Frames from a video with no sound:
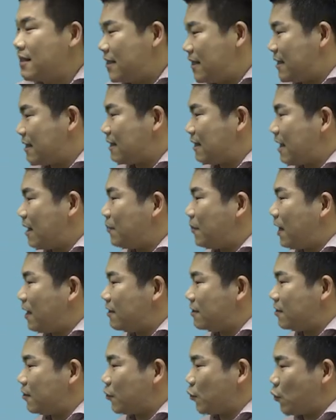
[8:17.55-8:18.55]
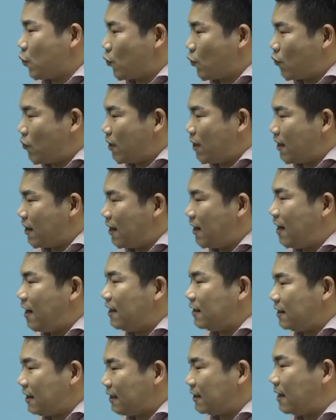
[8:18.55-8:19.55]
집값 안정 효과가
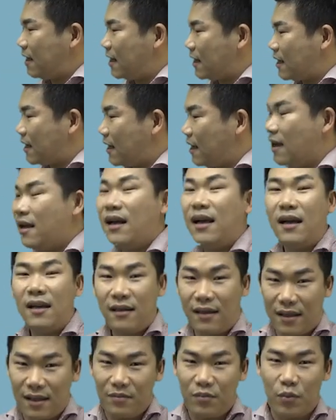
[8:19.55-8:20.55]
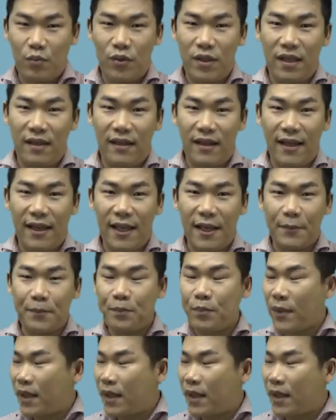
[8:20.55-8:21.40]
나타날까라는 부분인데